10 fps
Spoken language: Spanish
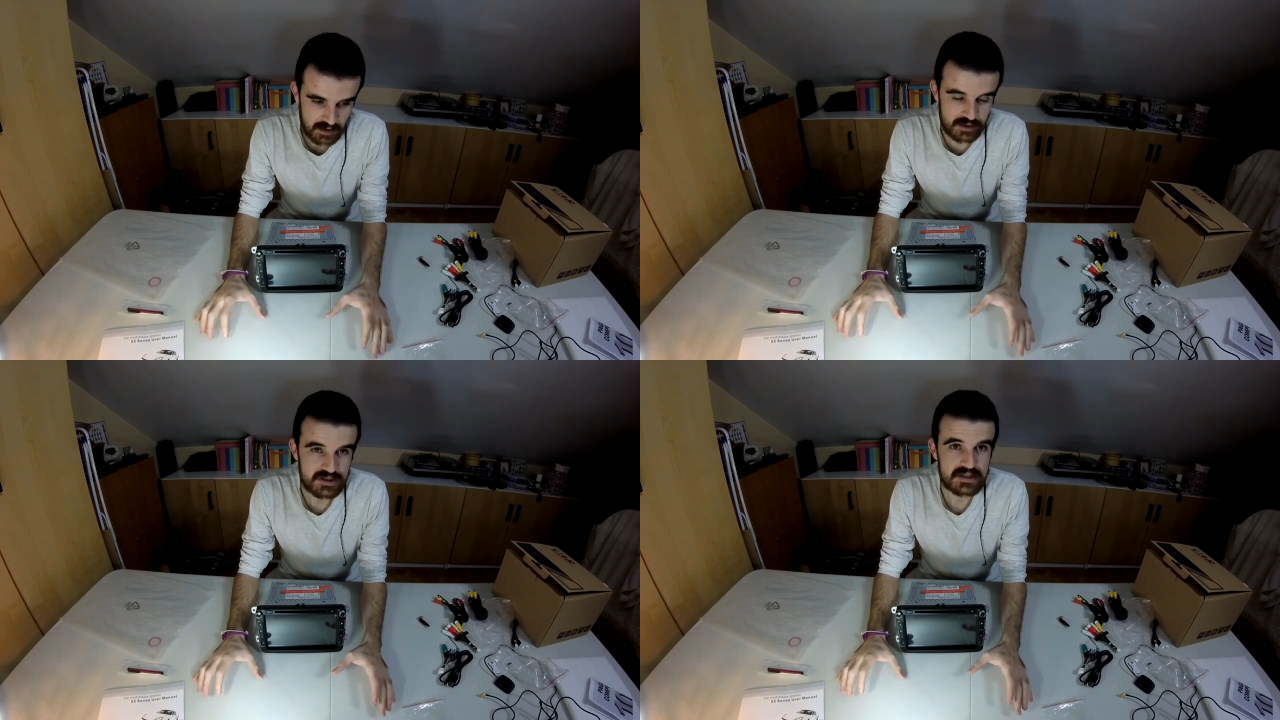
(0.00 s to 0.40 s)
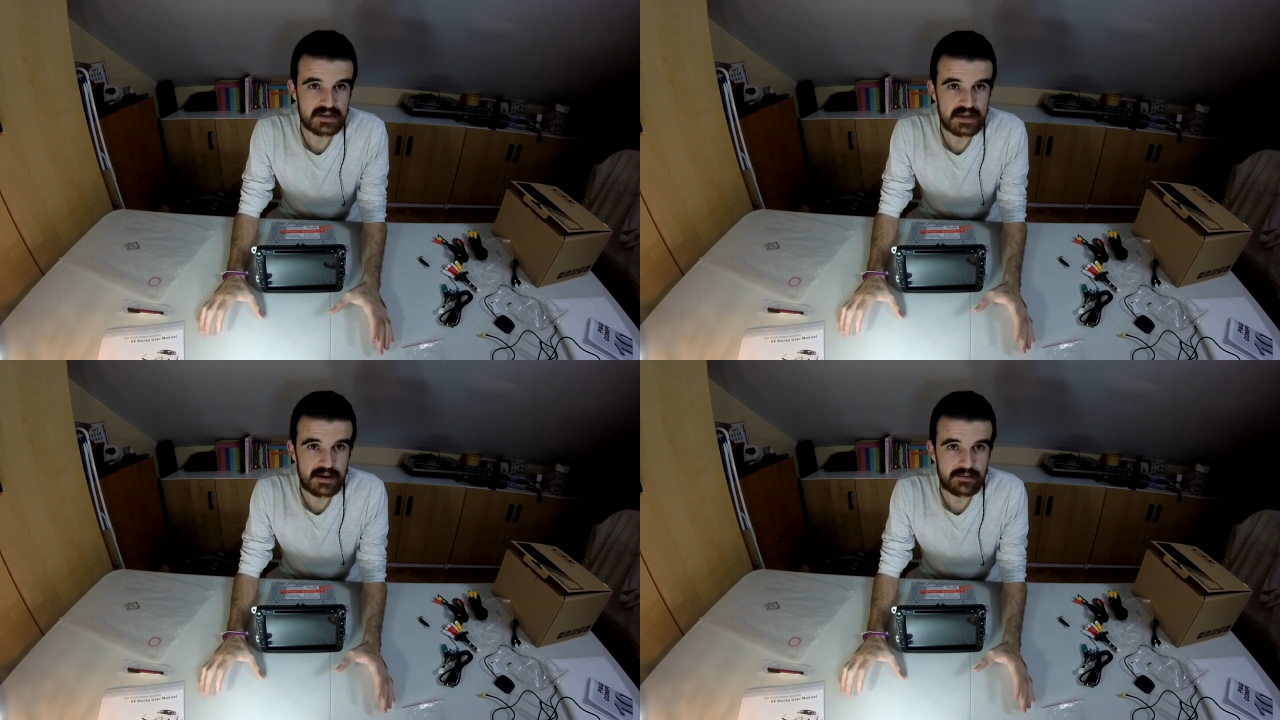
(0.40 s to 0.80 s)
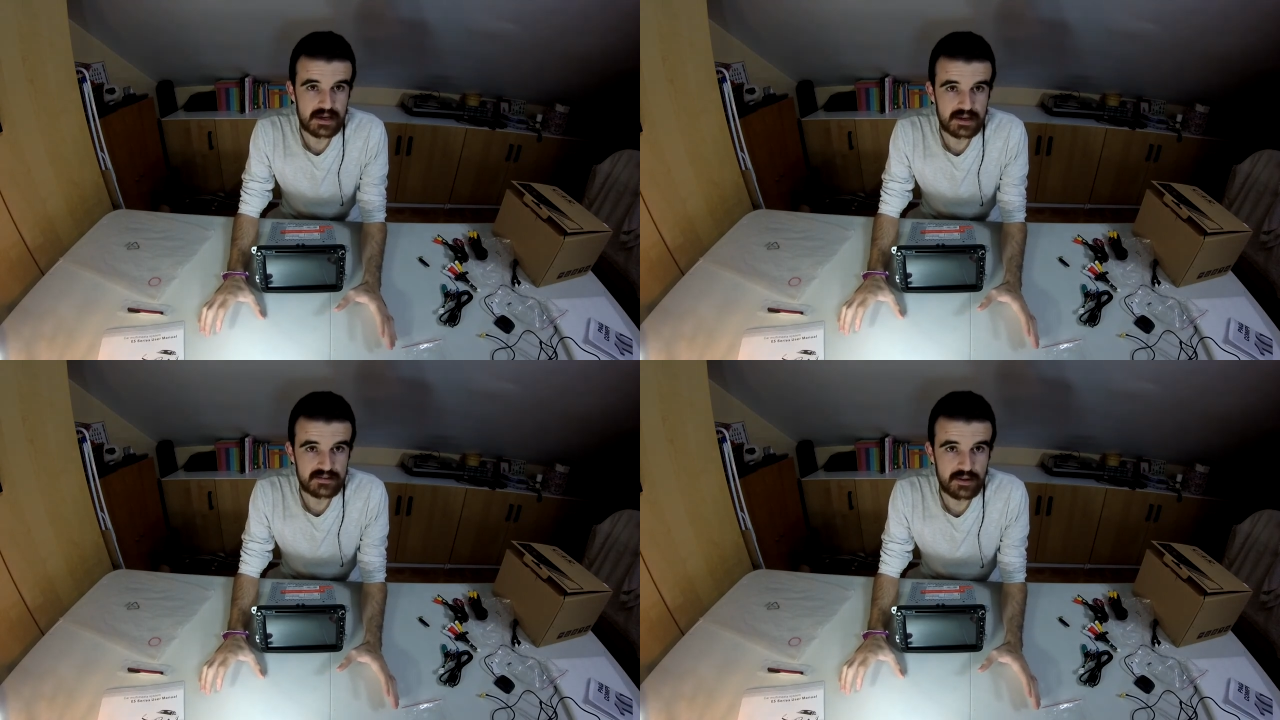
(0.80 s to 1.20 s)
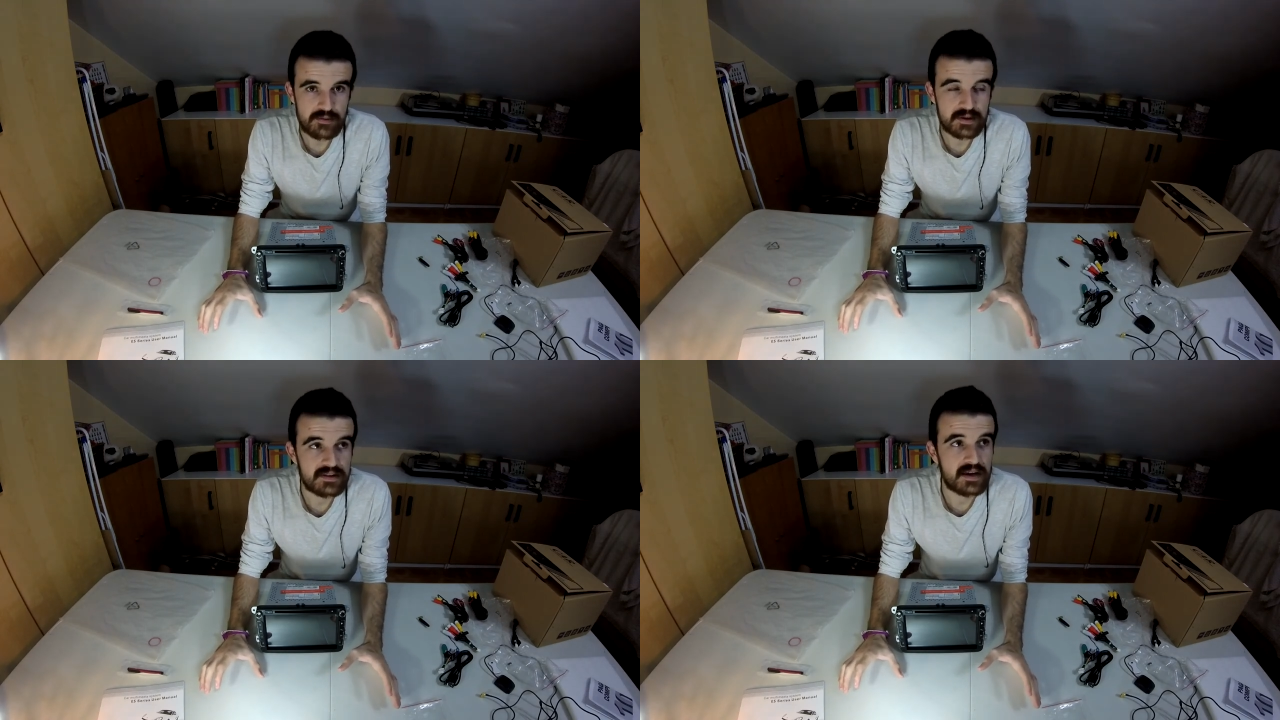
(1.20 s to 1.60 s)
no sé si habéis
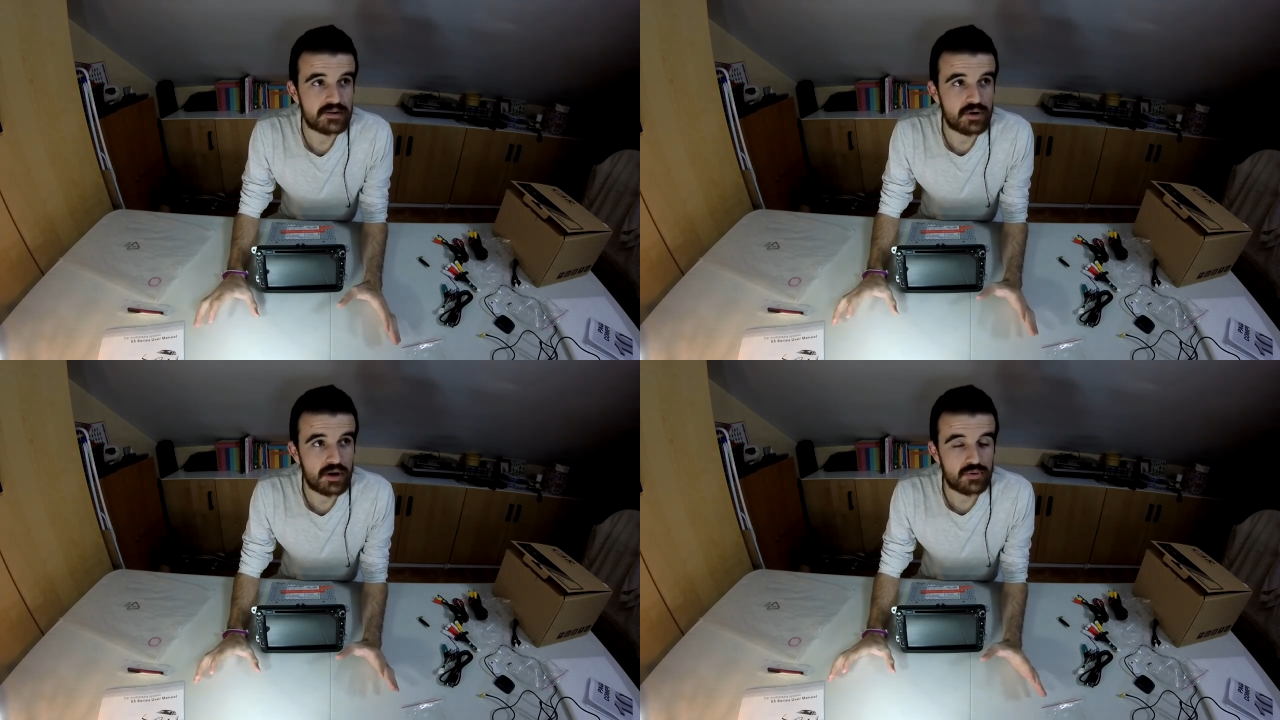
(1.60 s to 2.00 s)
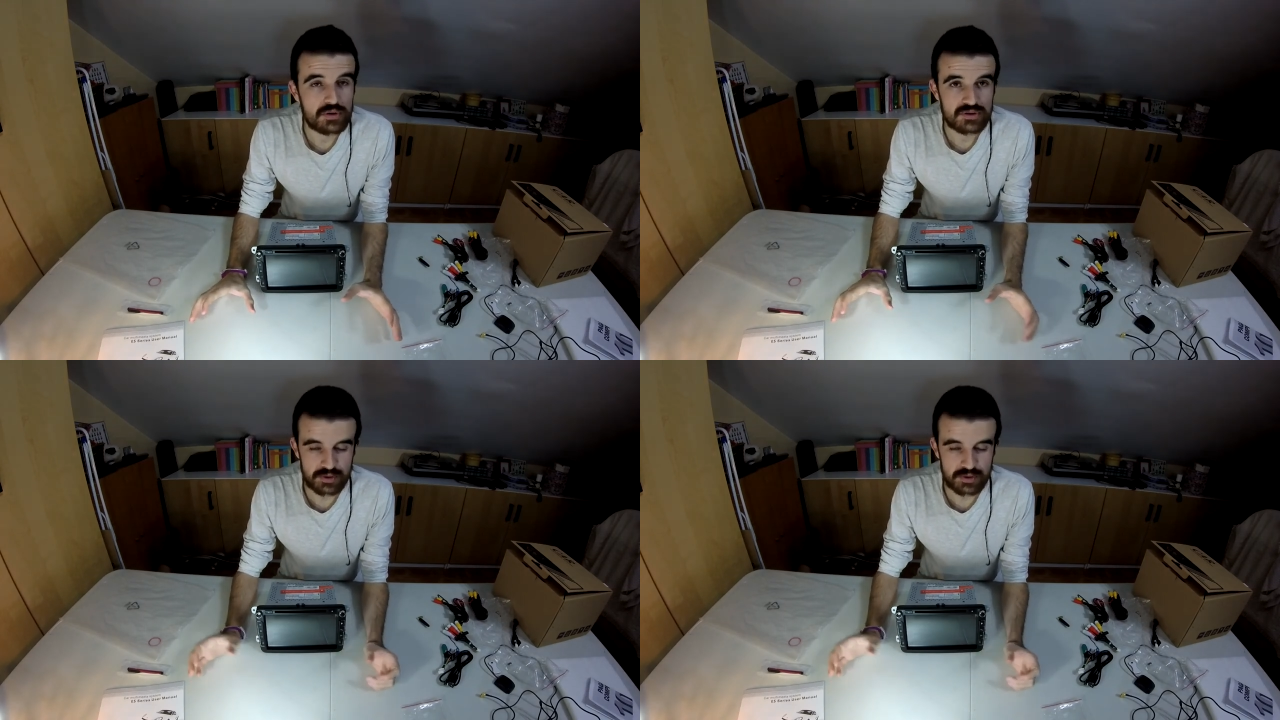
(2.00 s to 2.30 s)
estado investigando alguno